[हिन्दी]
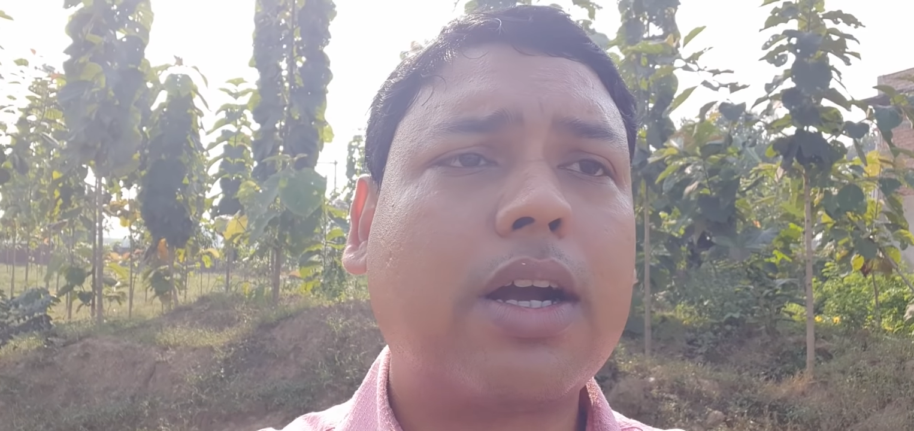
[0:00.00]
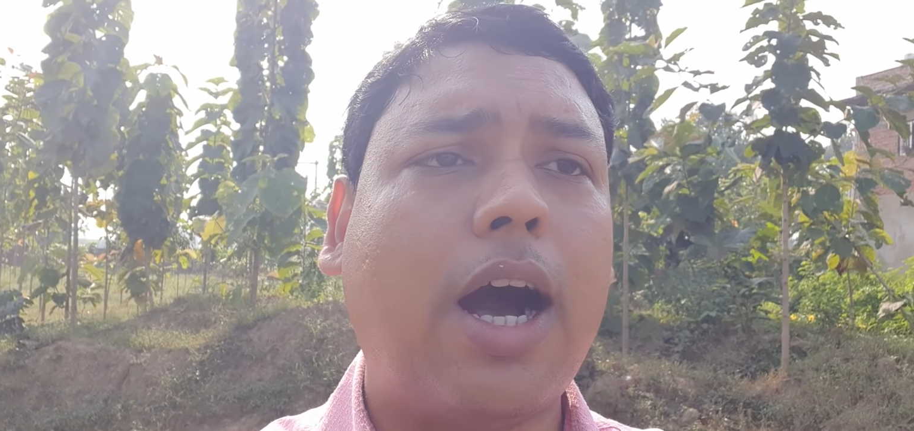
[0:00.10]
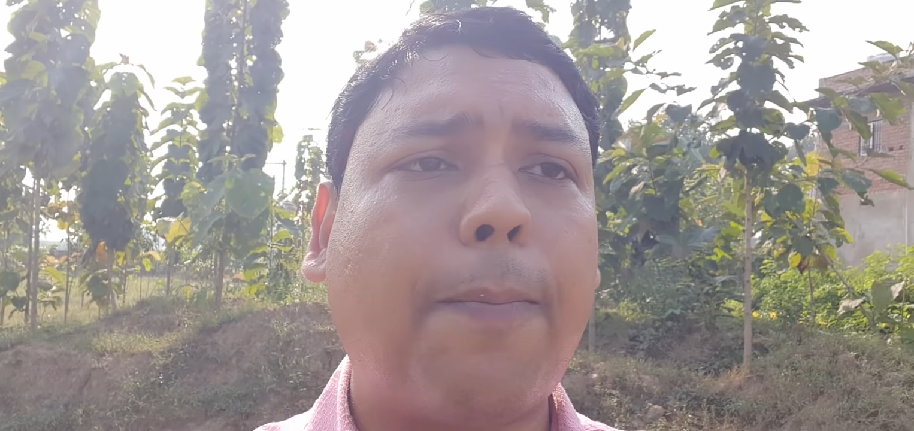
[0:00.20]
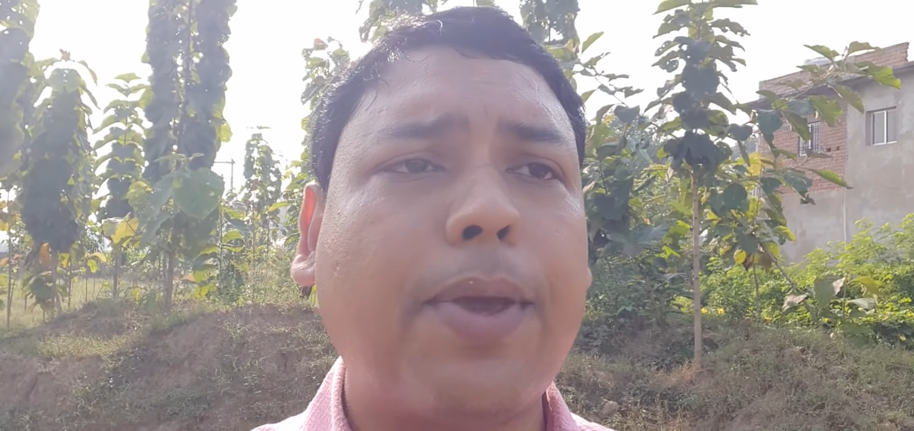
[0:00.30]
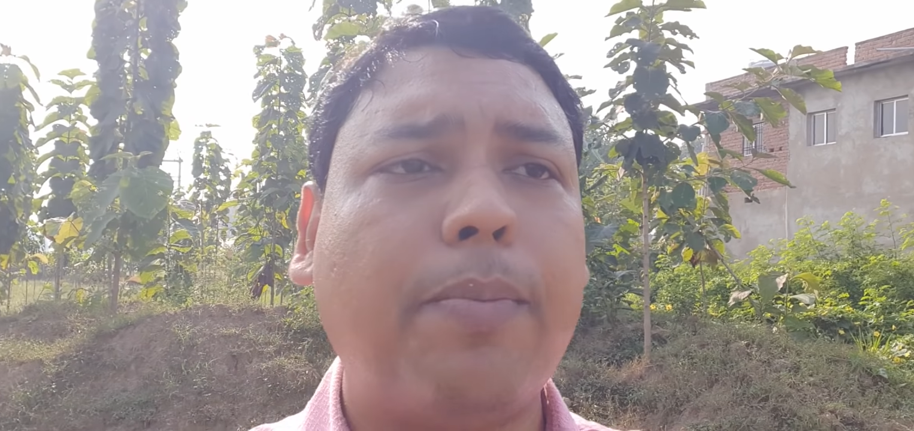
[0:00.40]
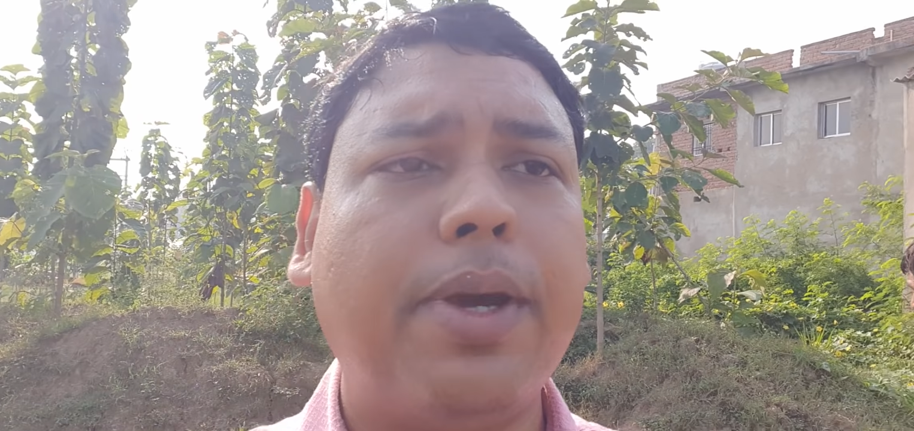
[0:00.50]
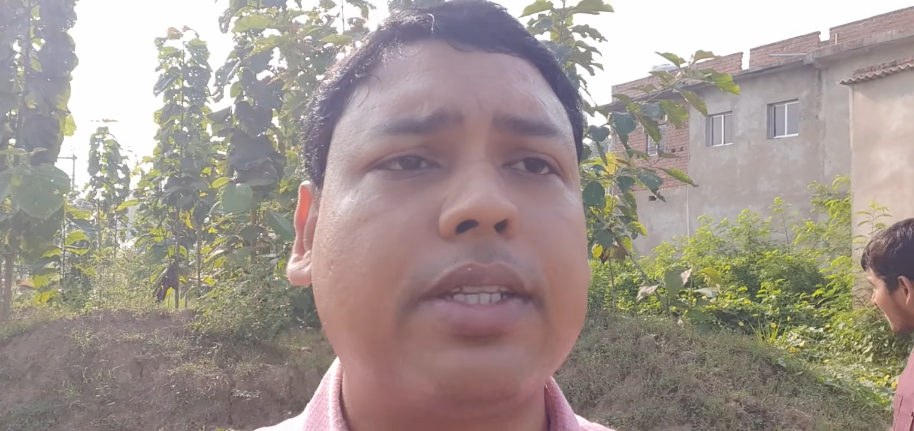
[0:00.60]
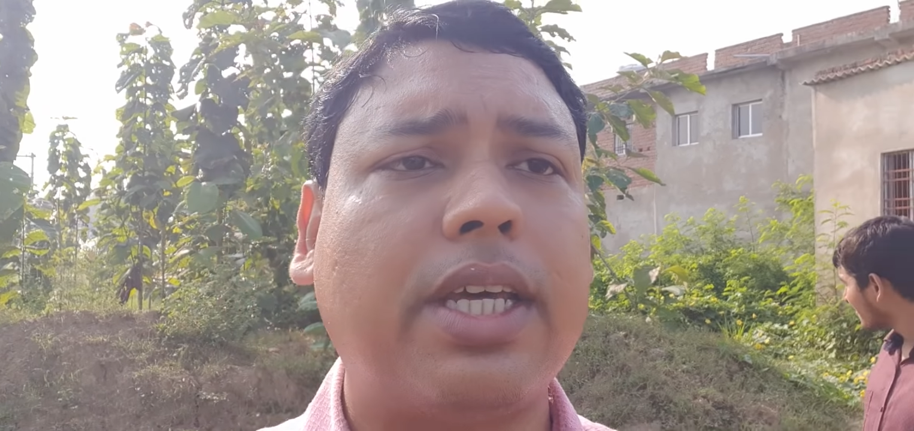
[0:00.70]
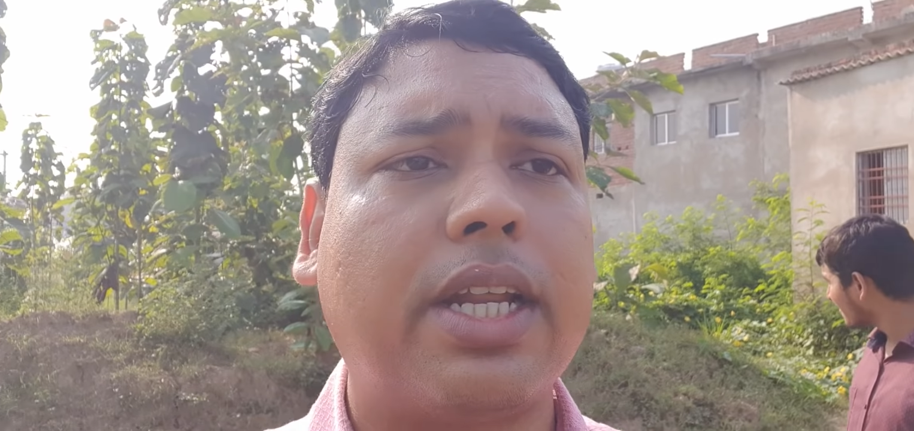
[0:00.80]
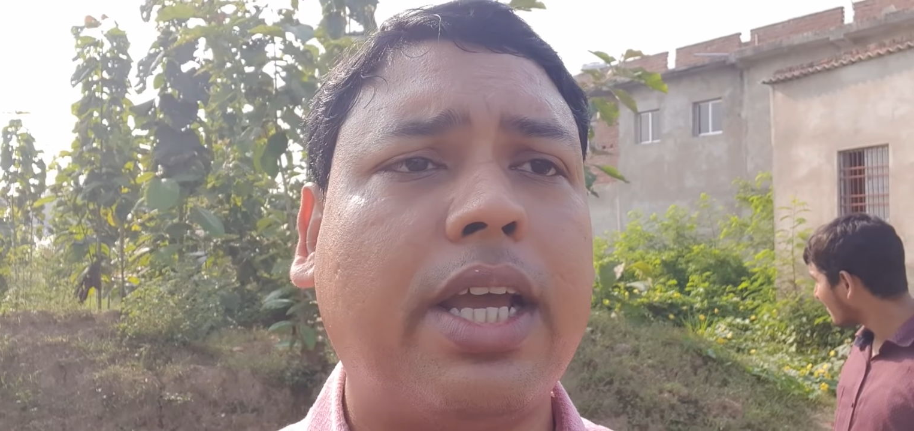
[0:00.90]
काफ़ी
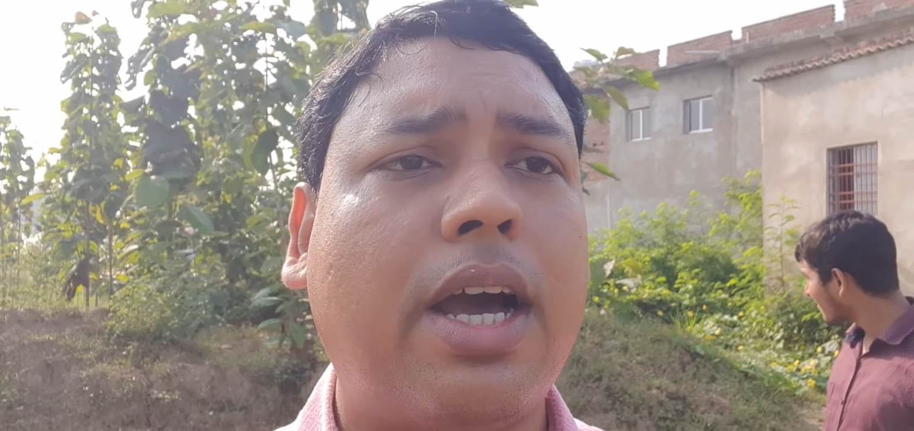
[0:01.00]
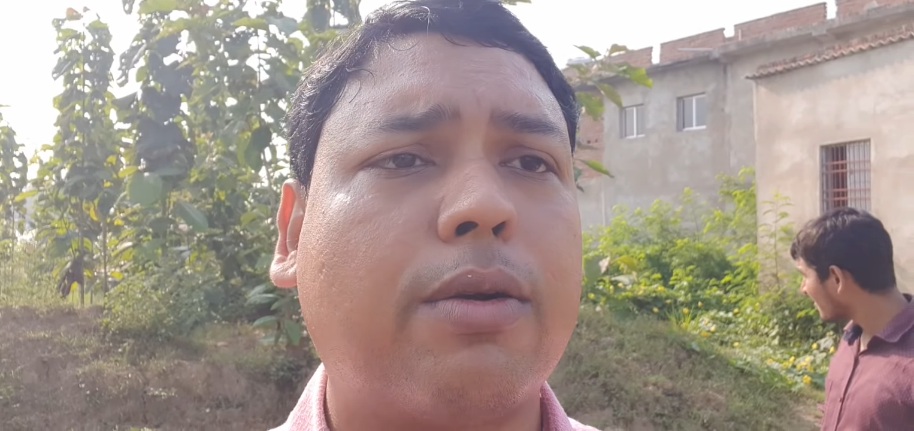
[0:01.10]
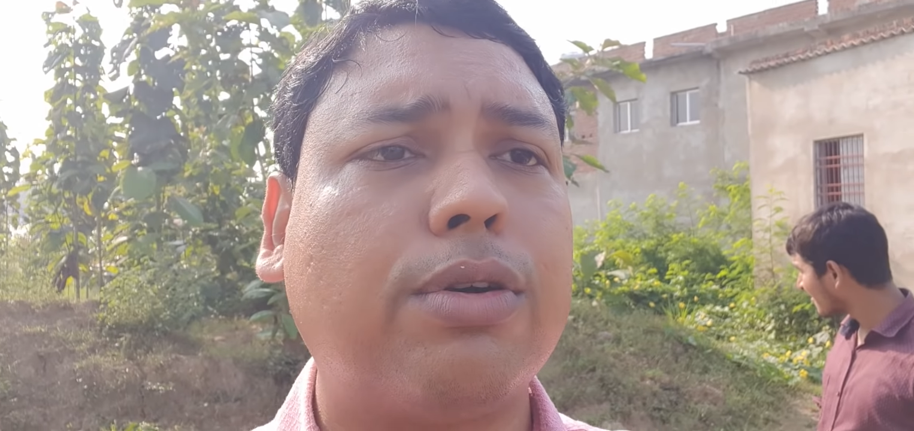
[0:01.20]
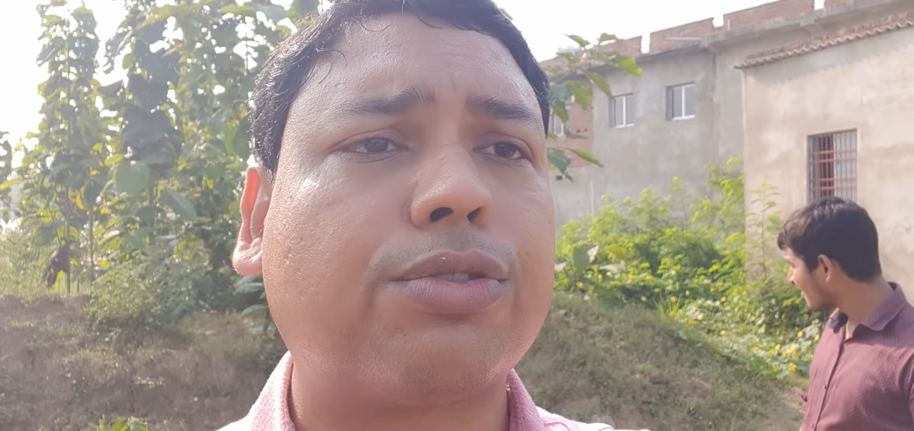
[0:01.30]
बेहतर यहाँ